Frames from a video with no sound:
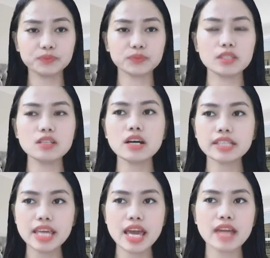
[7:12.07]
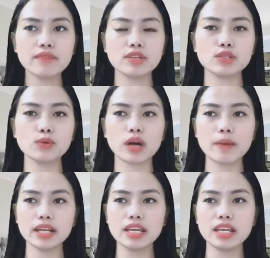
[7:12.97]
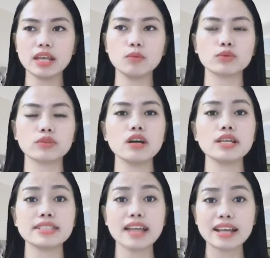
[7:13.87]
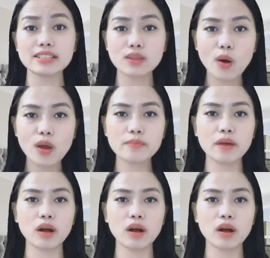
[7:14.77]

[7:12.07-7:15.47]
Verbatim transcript: đương nhiên ví dụ các bạn đi đến một nơi xa xôi mà